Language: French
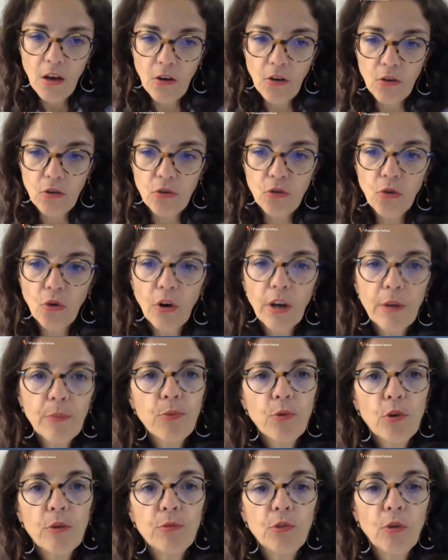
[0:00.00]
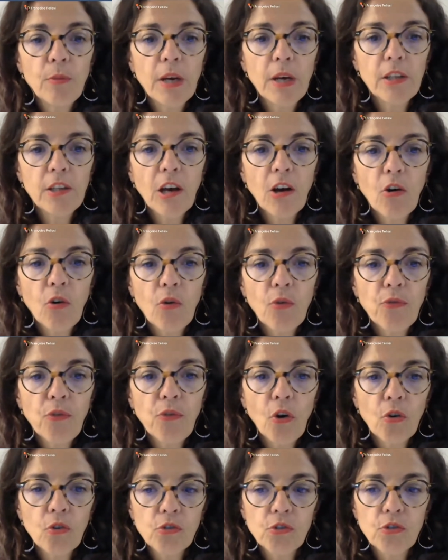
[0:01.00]
Euh, le repos hebdomadaire en
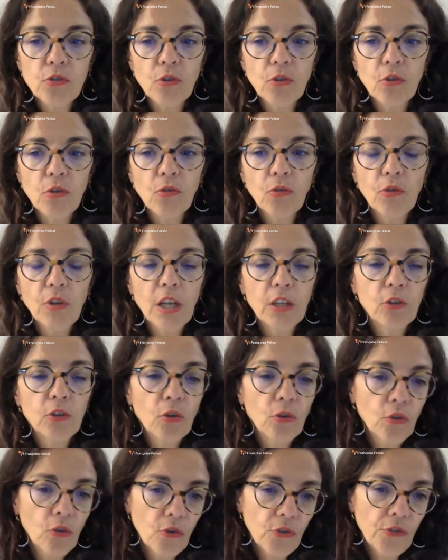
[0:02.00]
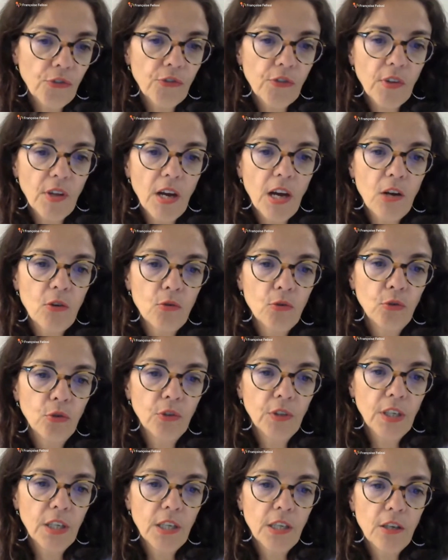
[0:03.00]
France, on a tendance à le
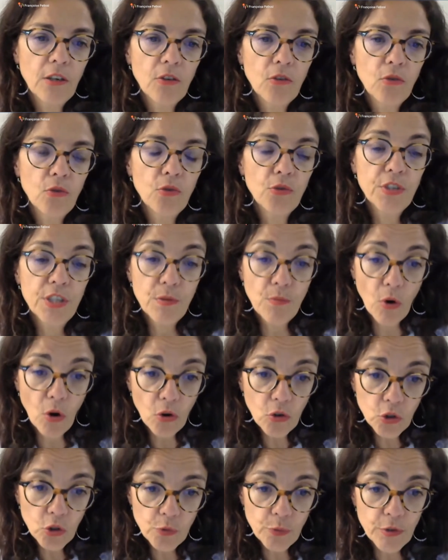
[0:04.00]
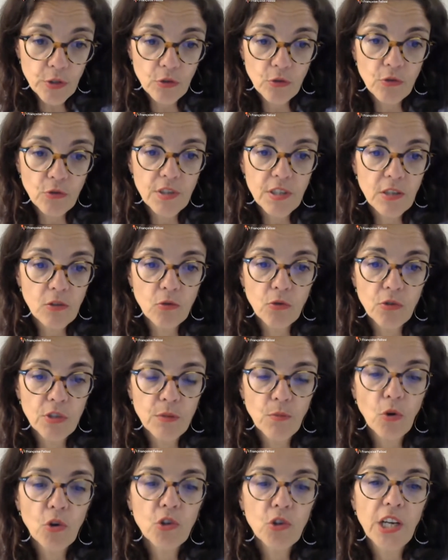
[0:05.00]
donner le dimanche, puisque le
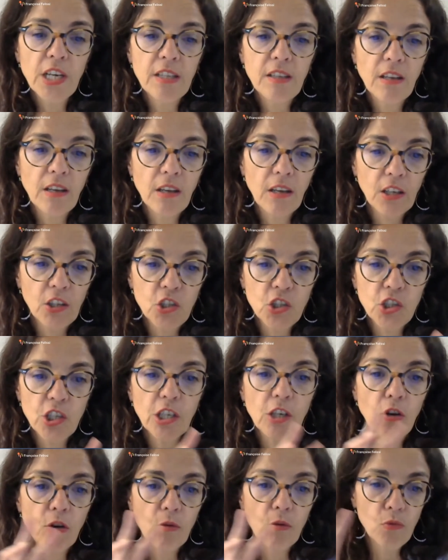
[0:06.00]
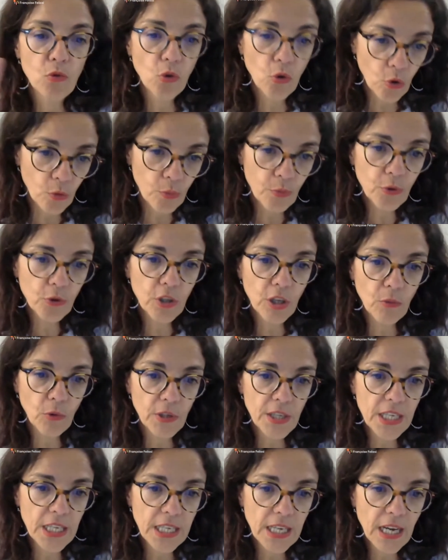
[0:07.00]
dimanche a été érigé comme le repos
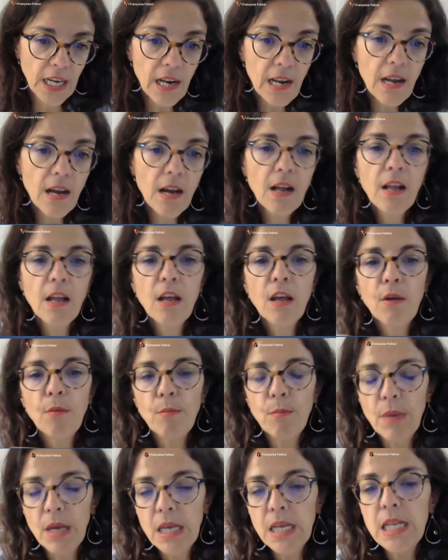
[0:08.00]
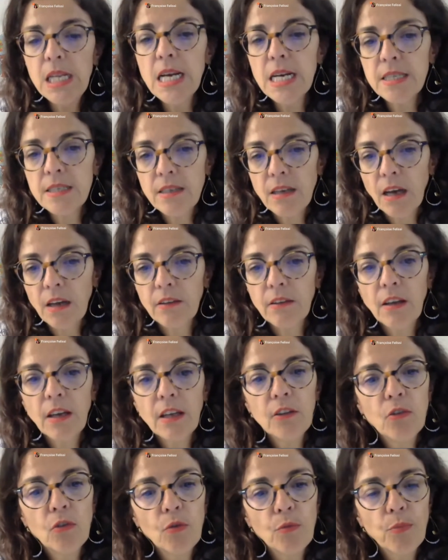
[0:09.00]
démonical mais il y a
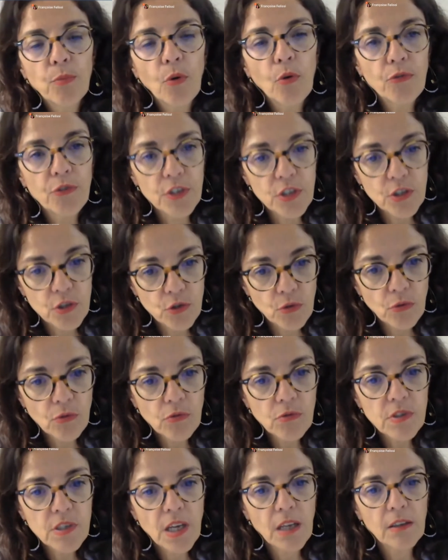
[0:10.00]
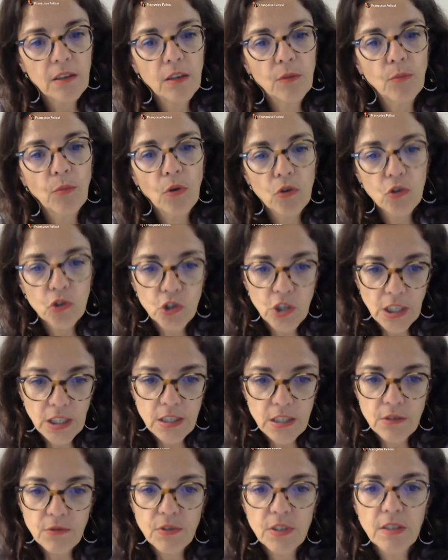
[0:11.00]
certaines professions, certaines branches
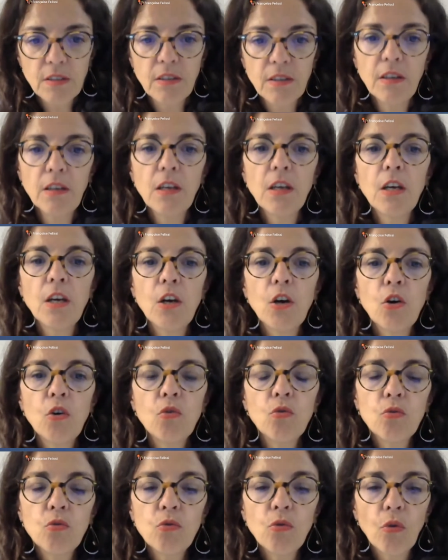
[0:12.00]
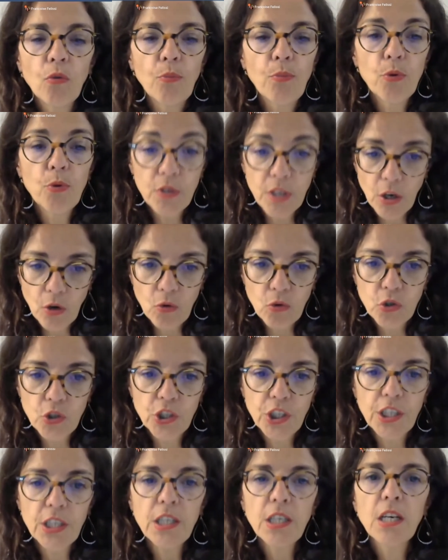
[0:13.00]
d'activité où on peut
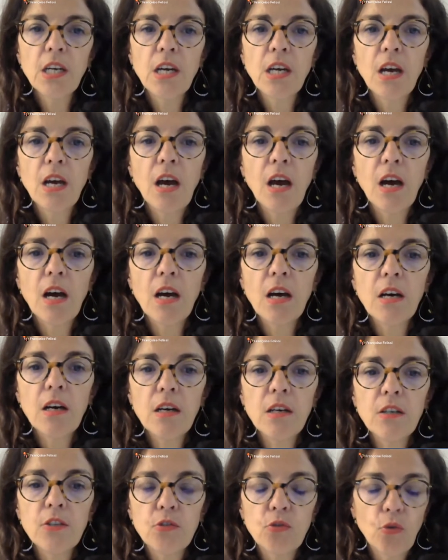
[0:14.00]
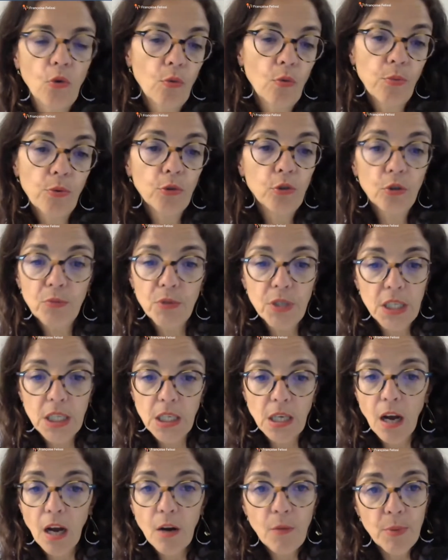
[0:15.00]
déroger à ce repos
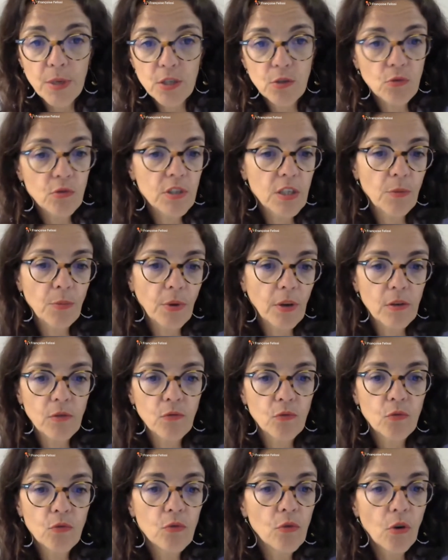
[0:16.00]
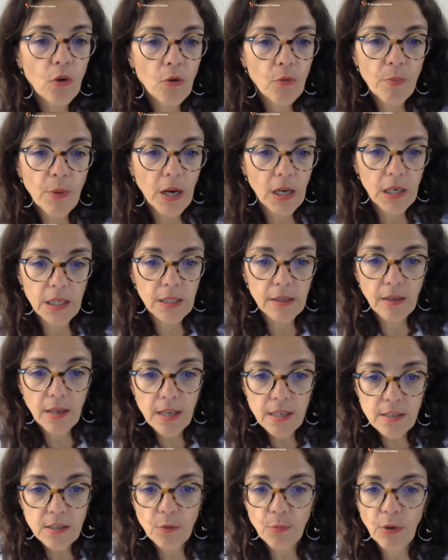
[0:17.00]
dominical parce que c'est prévu euh, par les
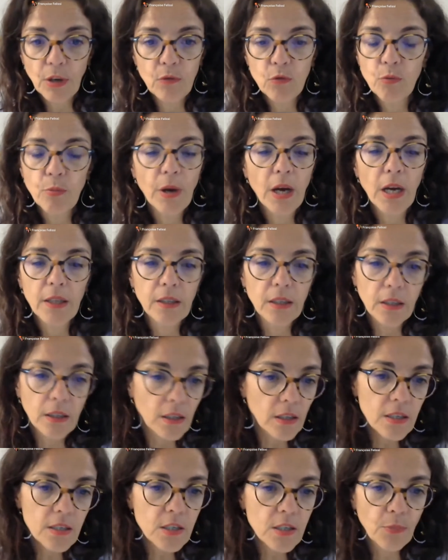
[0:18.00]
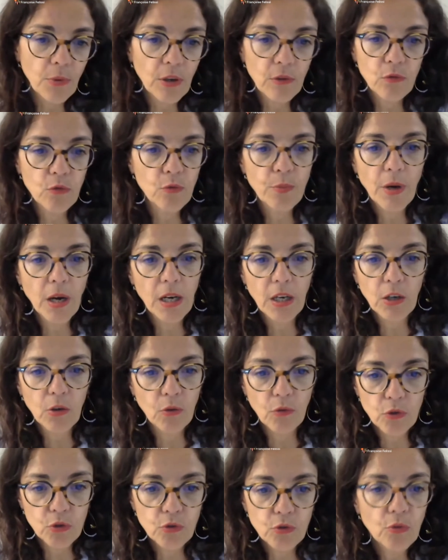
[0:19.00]
textes, c'est prévu par un décret, c'est prévu par la
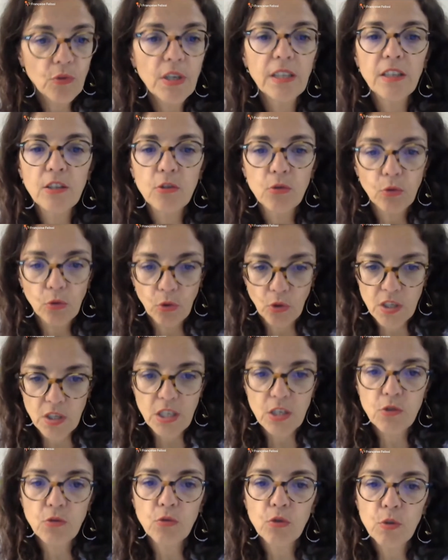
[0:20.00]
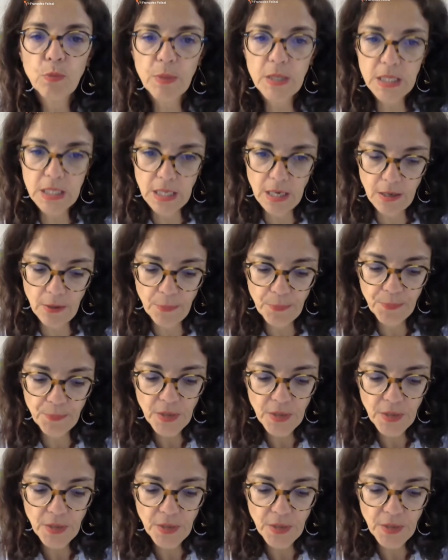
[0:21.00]
convention, il y a des autorisations spéciales.